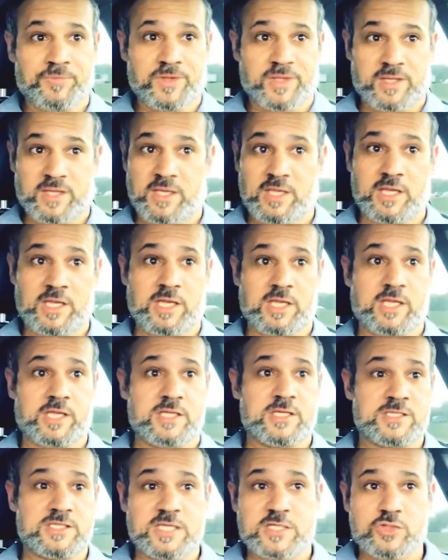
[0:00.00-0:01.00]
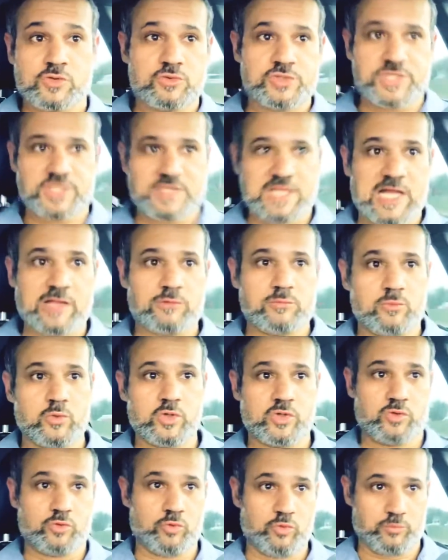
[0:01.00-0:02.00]
E existe um ditado
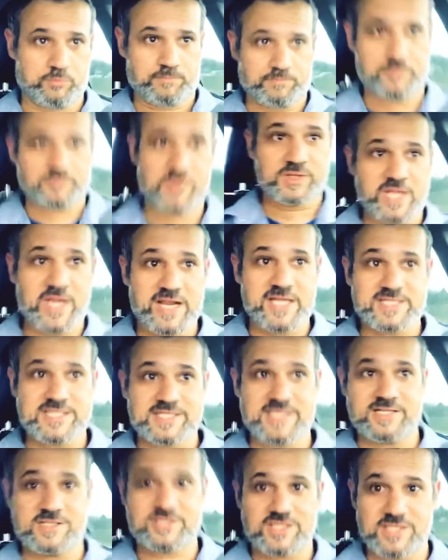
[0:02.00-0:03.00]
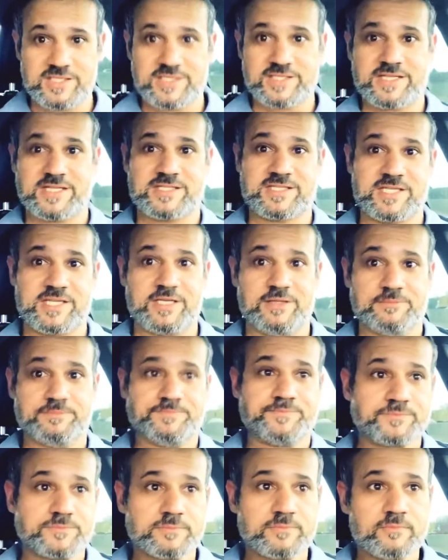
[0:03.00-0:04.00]
muito interessante que diz assim:
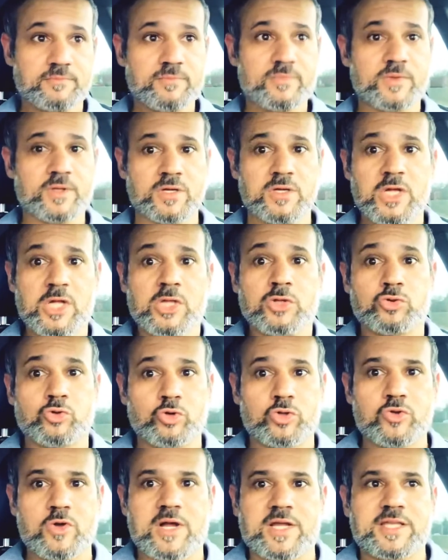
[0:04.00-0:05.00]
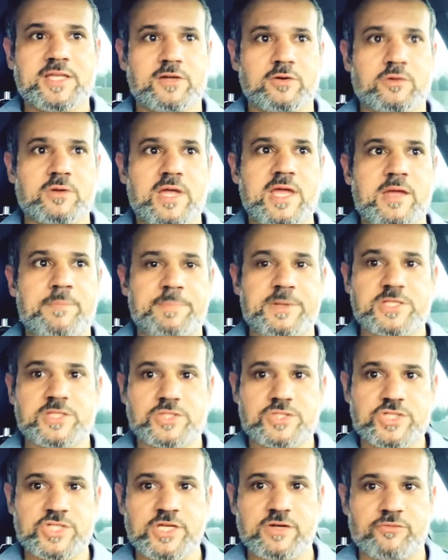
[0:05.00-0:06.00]
tudo aquilo que é
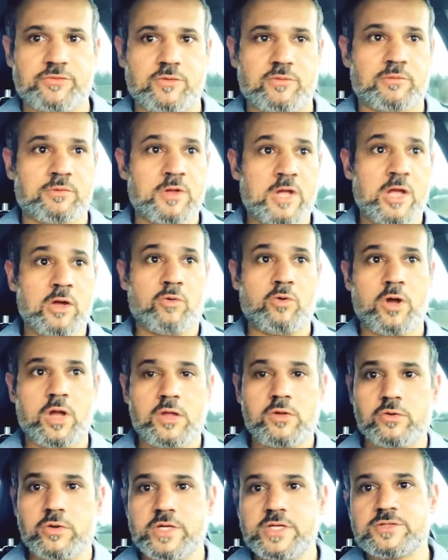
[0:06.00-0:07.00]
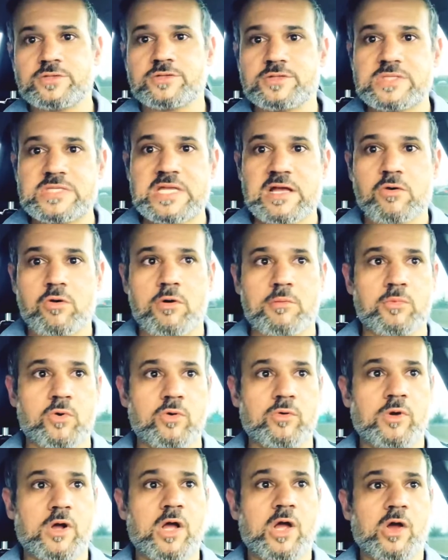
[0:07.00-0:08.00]
repetitivo corre o risco de ser
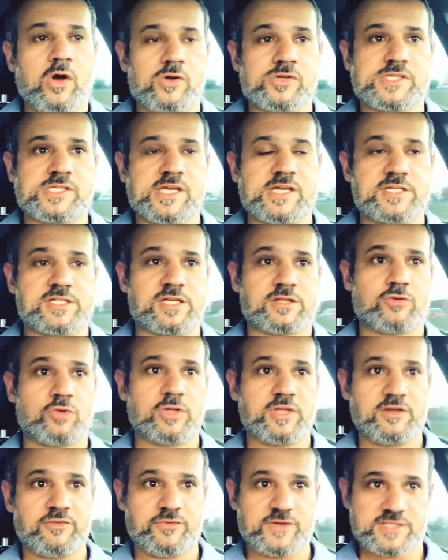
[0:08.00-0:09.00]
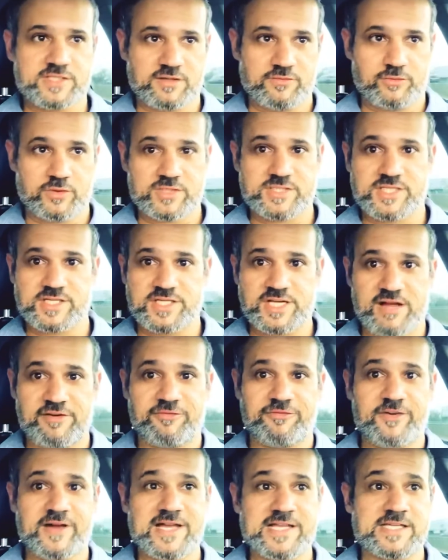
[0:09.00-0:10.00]
comum. Ou seja, toda vez que você já
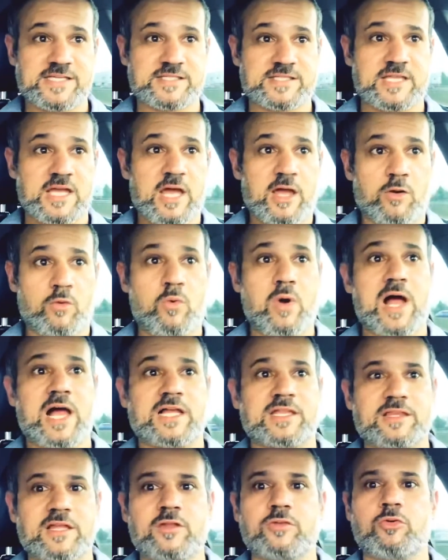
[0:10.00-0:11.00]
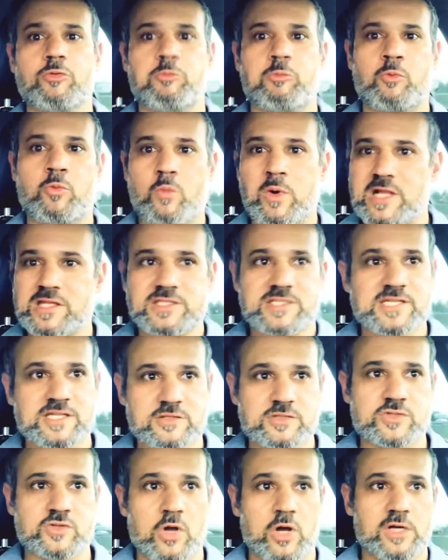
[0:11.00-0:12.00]
faz guardando
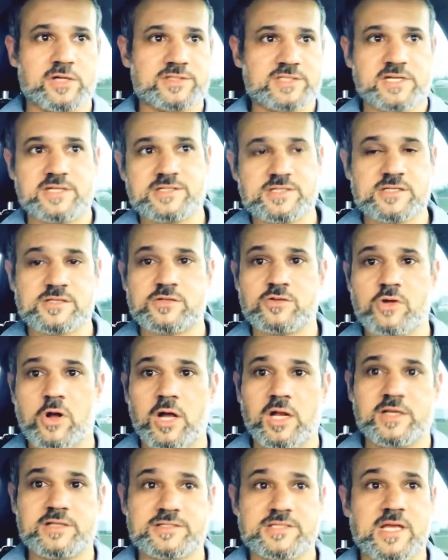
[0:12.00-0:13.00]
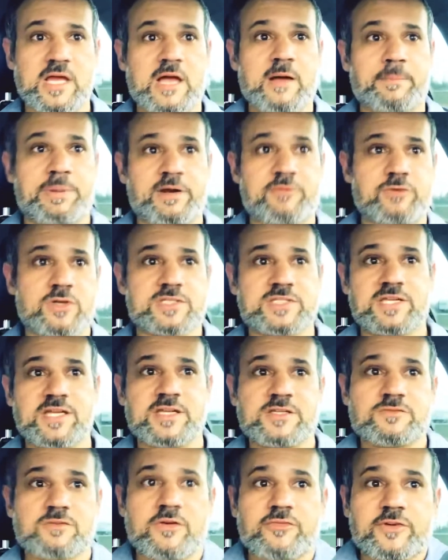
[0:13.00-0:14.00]
400 dólares, 300 dólares, para você
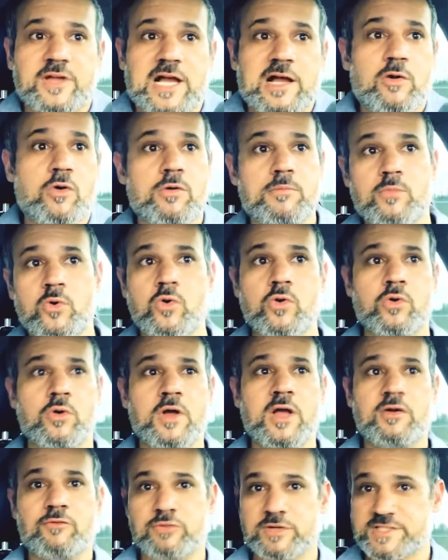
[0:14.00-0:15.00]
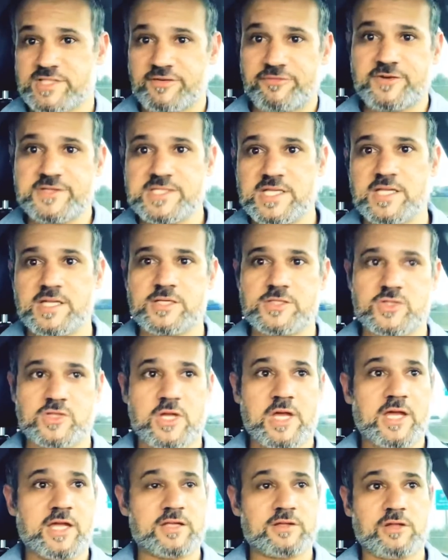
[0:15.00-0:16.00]
isso vai ficar comum você fazer isso.
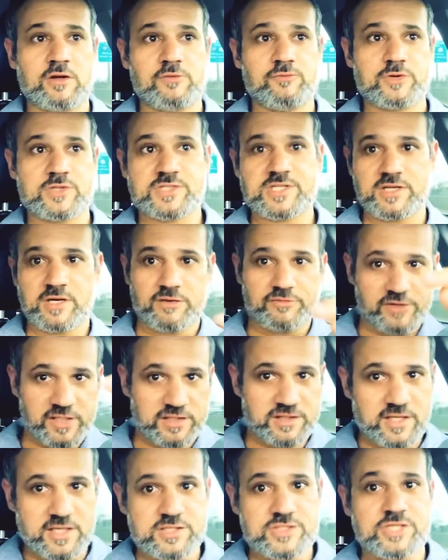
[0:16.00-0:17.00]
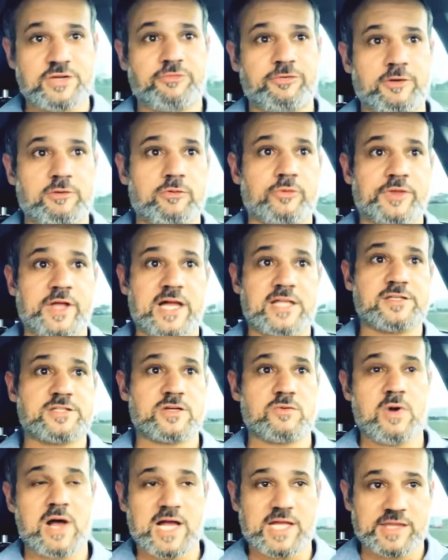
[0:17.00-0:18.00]
Então você não vai ter dificuldade de
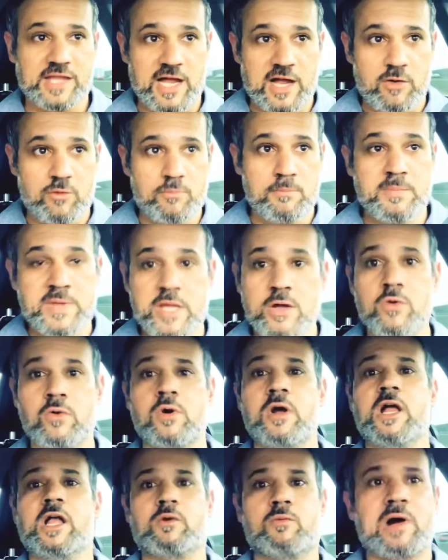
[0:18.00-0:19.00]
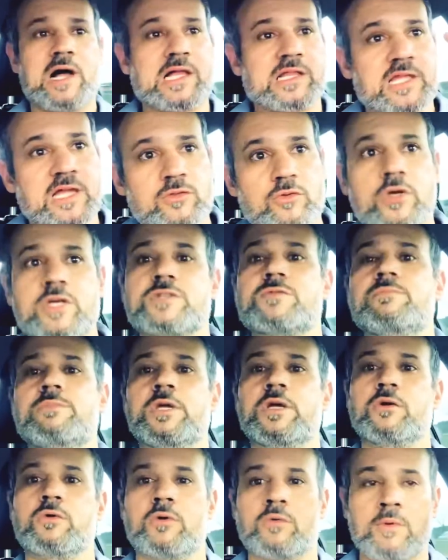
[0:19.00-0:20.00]
guardar um mil, guardar dois
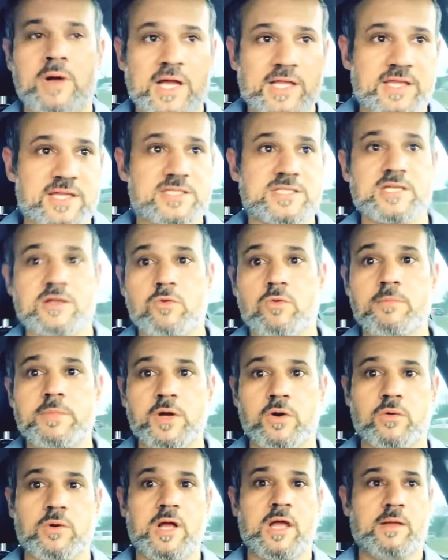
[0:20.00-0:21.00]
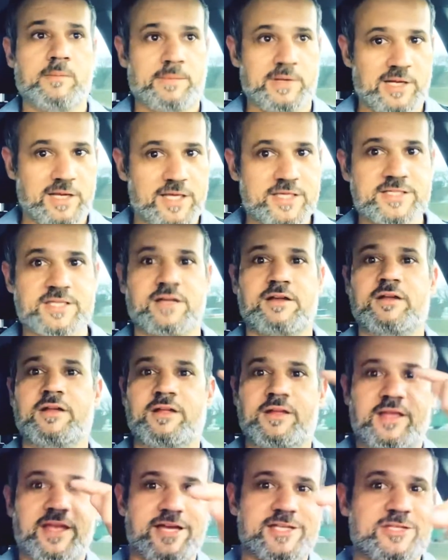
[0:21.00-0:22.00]
mil, guardar cinco mil, beleza?
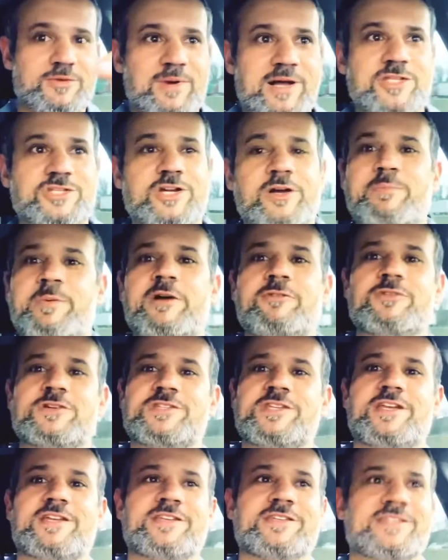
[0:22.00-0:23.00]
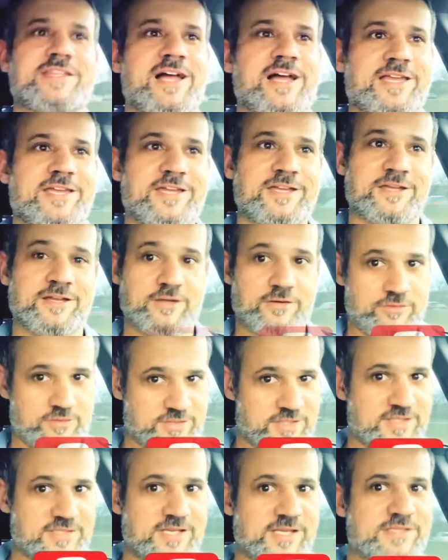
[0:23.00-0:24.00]
Essa é uma dica para você que está aqui. Não
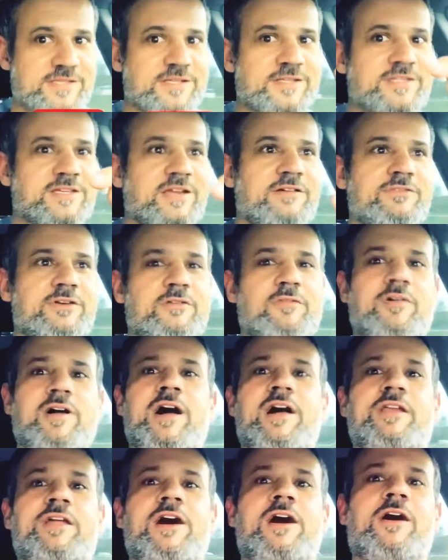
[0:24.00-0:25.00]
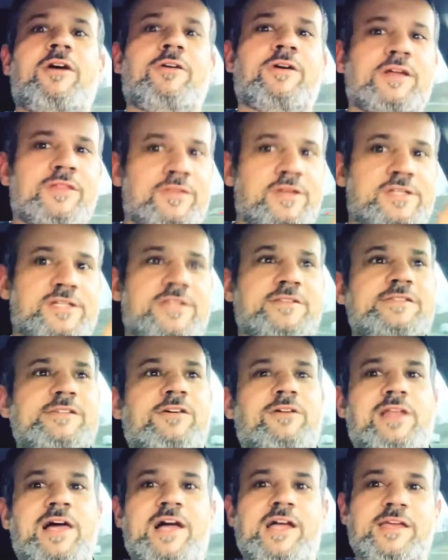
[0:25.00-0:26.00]
se esqueça de se inscrever no canal, deixar
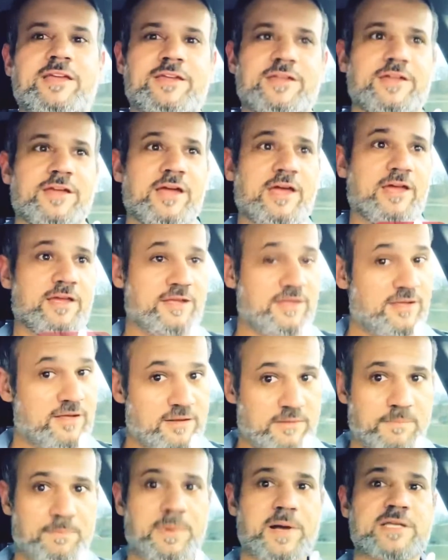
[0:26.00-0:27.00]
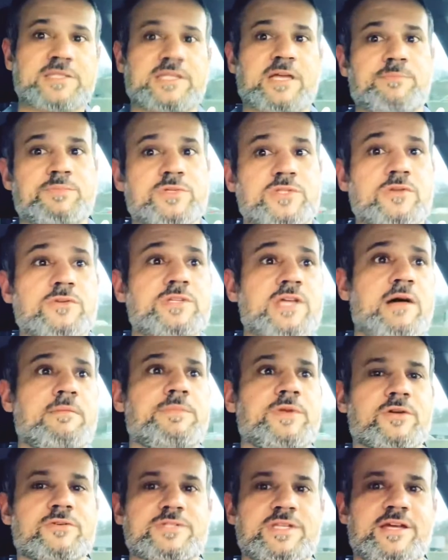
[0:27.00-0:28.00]
seu like e passar para seus
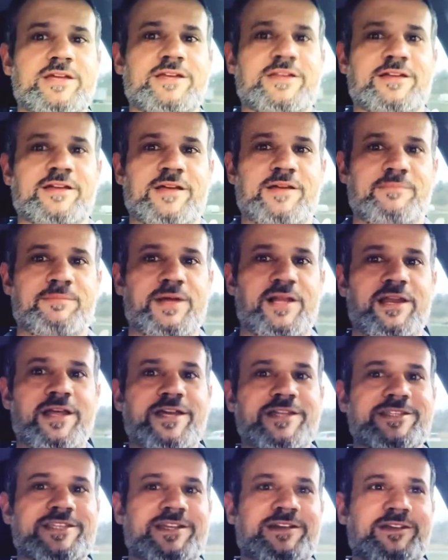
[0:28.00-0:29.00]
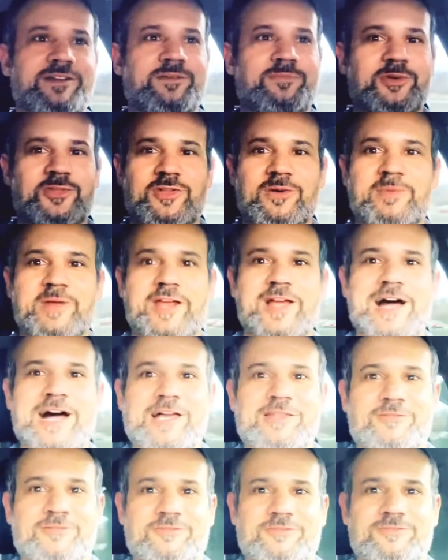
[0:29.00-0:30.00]
amigos aí, beleza? Muito
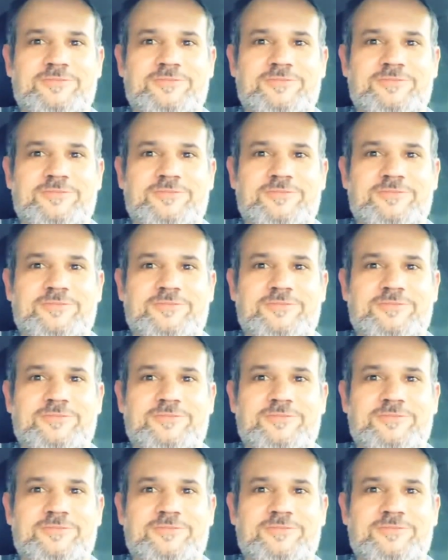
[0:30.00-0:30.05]
obrigado.